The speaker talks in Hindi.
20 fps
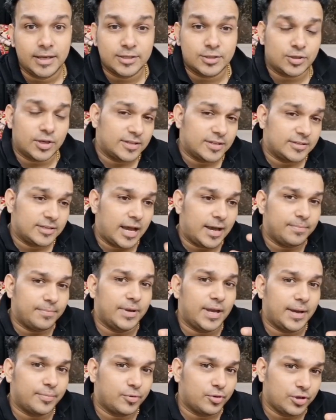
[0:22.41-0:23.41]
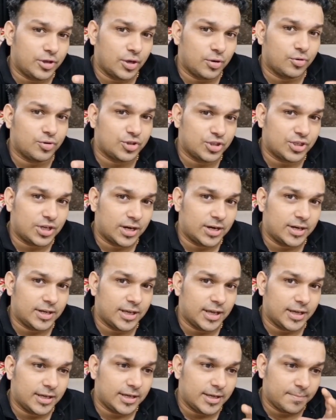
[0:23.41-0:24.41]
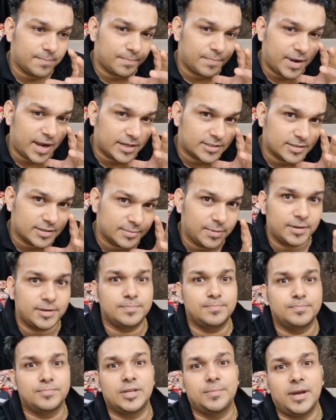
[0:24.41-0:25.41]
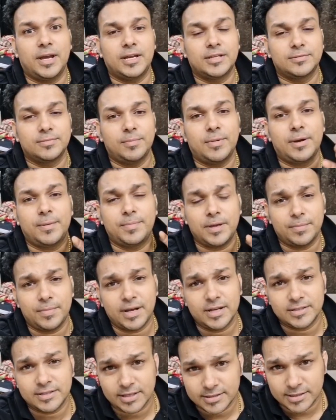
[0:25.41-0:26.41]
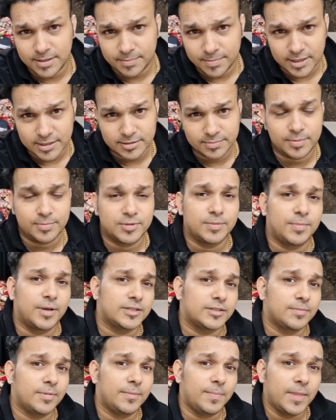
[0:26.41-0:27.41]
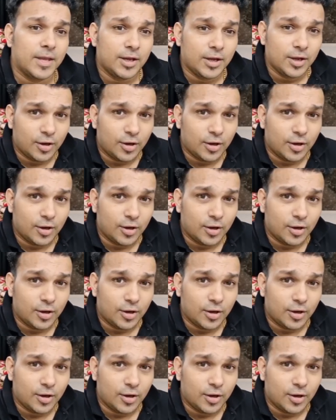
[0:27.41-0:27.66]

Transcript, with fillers: इस एग्जाम में आपको ये कोशिश करनी है कि मैक्सिमम से मैक्सिमम आपके मार्क्स आ जाए मैक्सिमम से मैक्सिमम